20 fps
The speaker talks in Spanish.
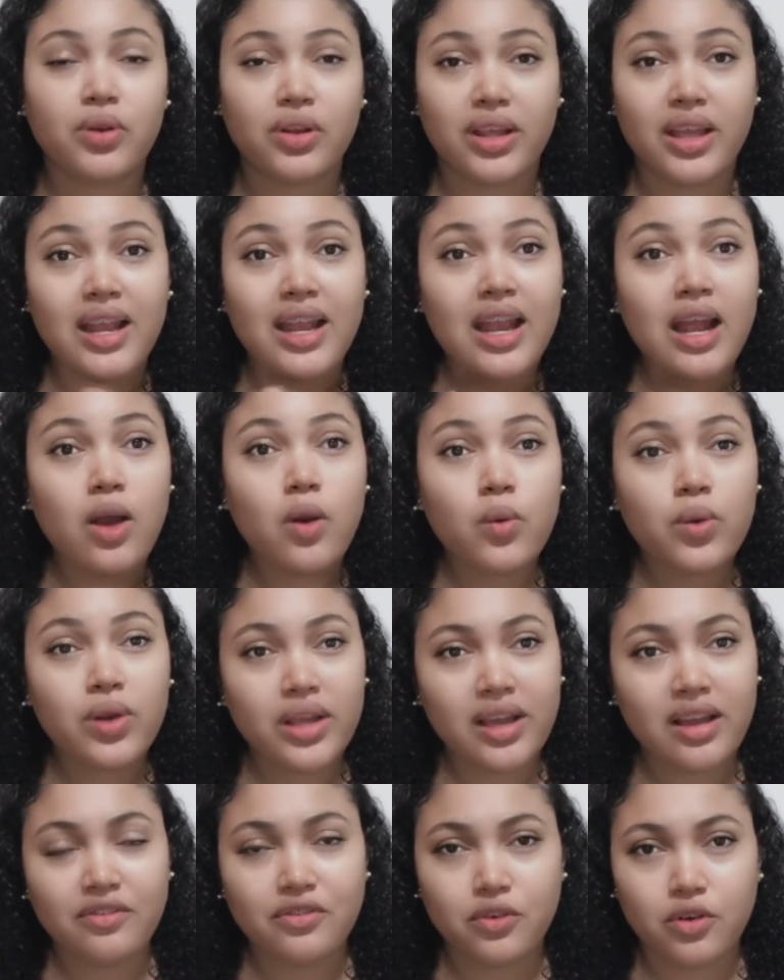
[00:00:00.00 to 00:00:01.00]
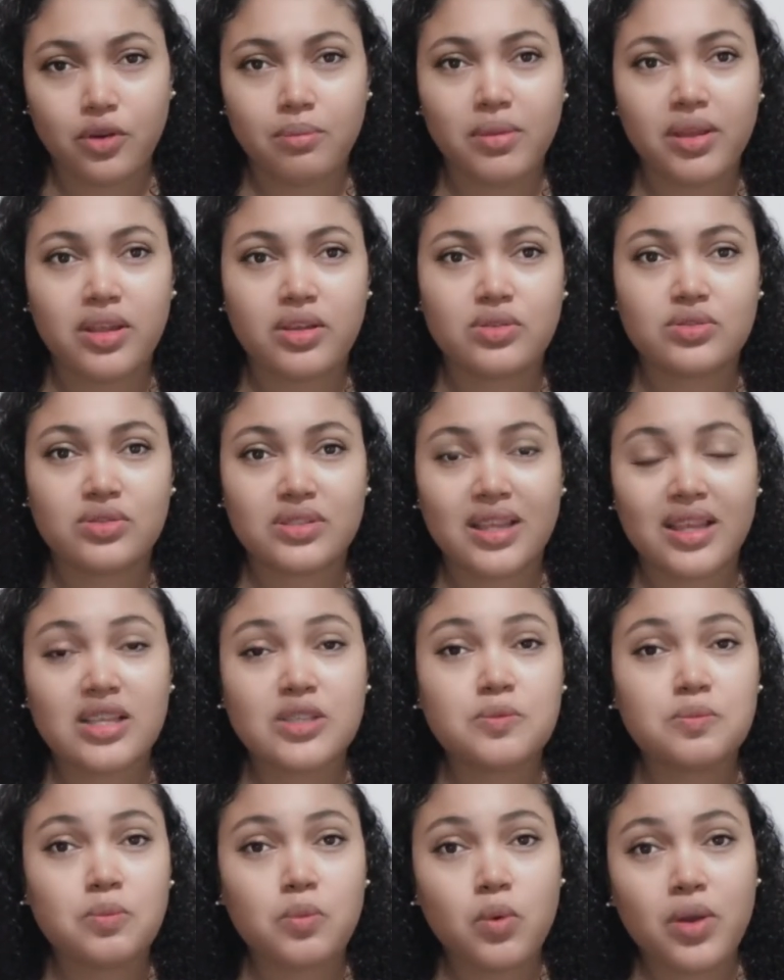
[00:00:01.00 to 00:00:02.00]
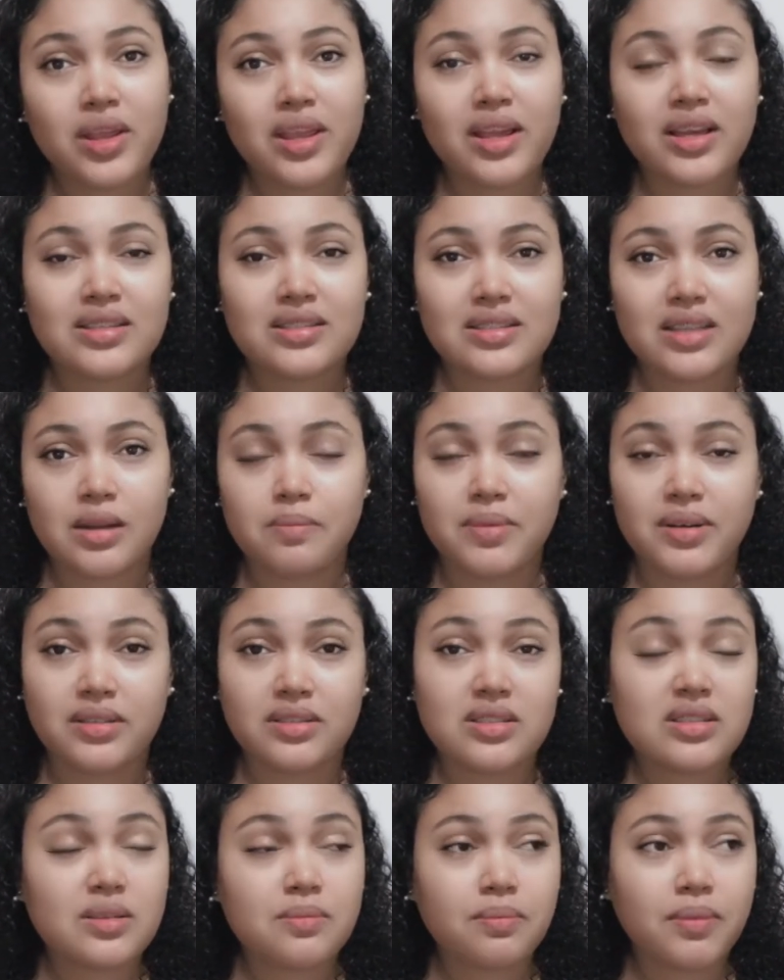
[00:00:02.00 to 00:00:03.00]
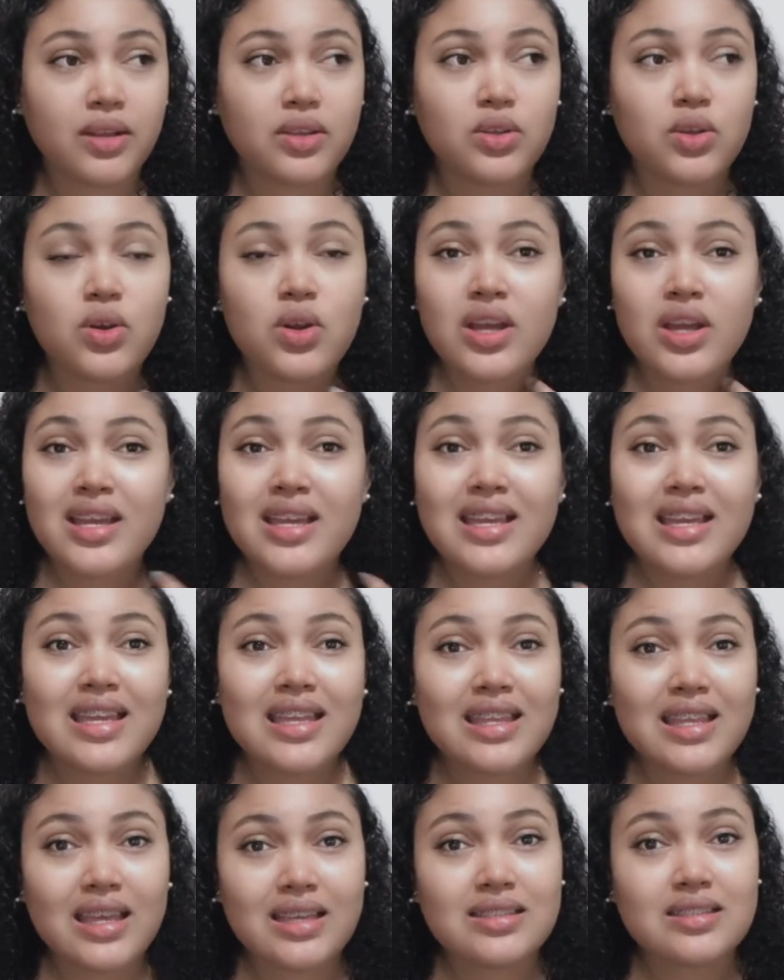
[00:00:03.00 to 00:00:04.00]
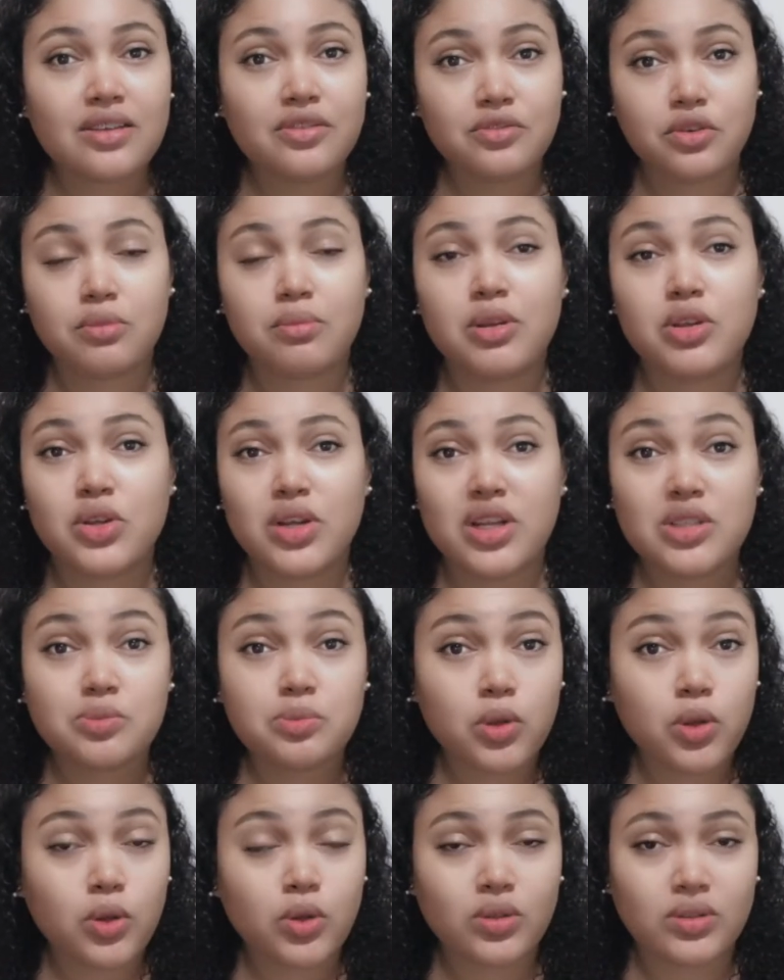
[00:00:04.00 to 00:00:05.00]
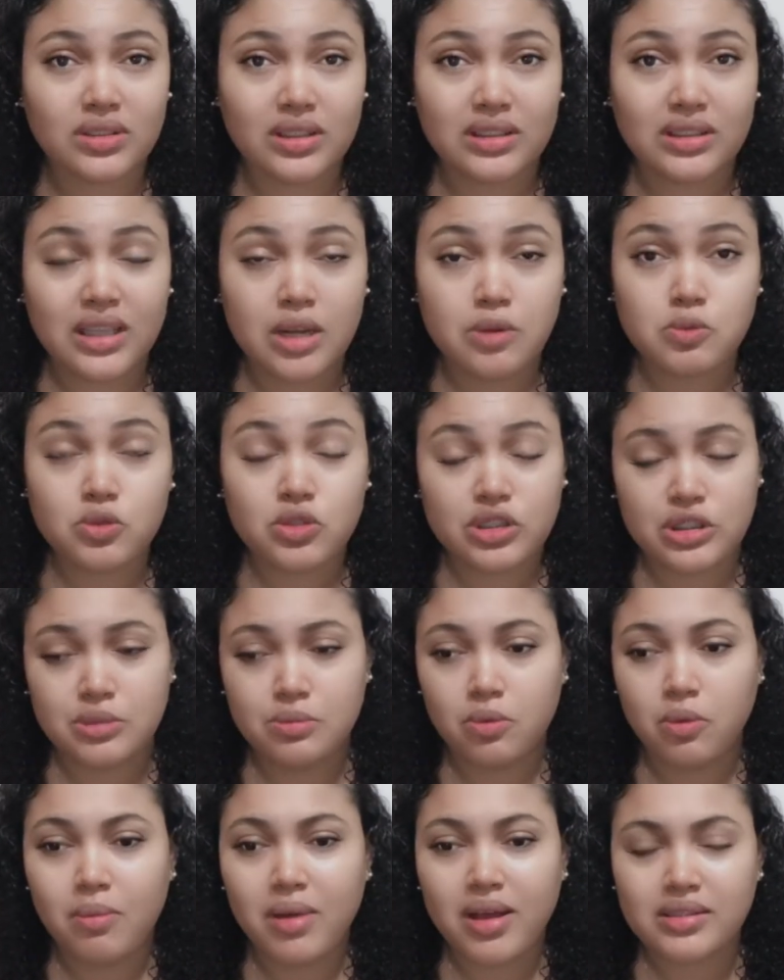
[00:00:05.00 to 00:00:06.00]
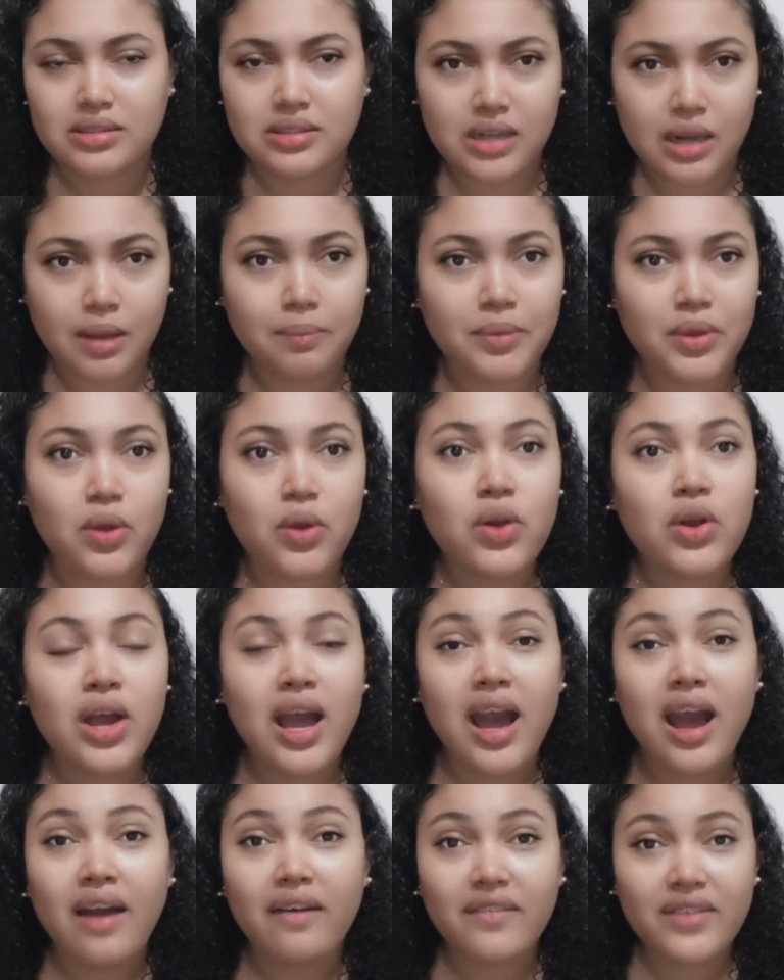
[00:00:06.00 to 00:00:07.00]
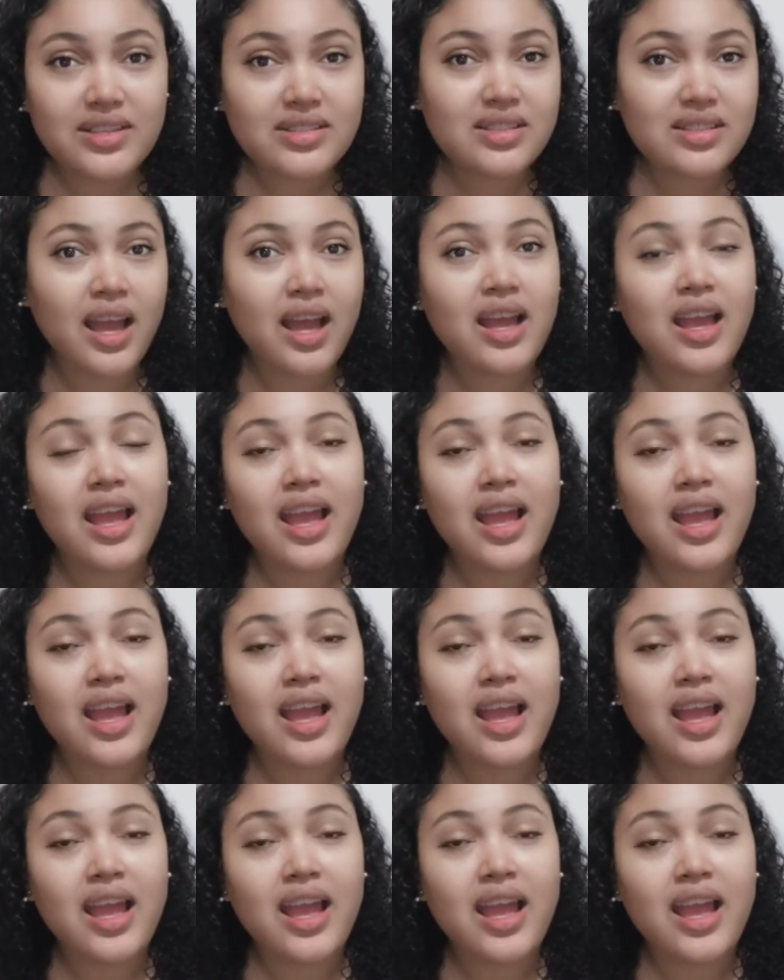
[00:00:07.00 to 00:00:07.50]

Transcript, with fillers: Porque es la única forma de que ustedes puedan estar participando y de esa forma yo las puedo contactar muchísimo más rápido. A veces